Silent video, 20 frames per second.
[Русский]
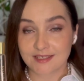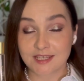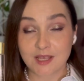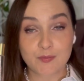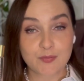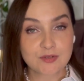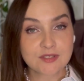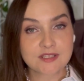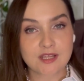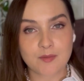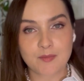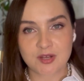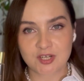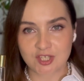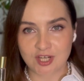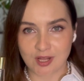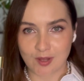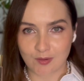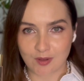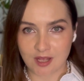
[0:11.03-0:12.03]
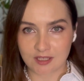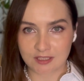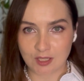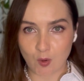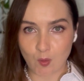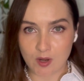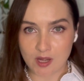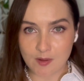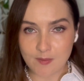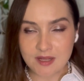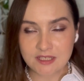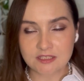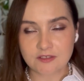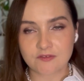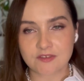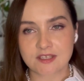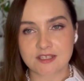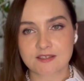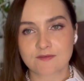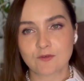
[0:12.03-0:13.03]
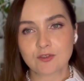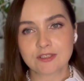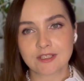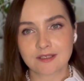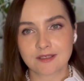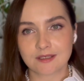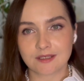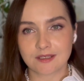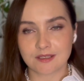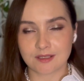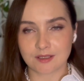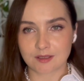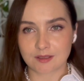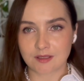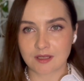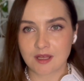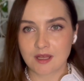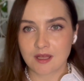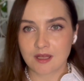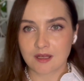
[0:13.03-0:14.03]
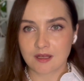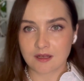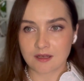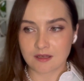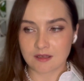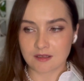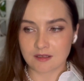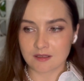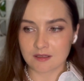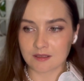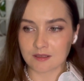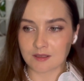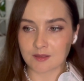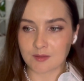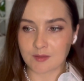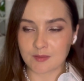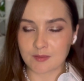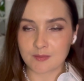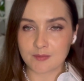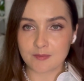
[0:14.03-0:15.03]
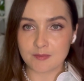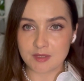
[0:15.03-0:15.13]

Я просто обожаю, когда у ароматов есть вот такие а,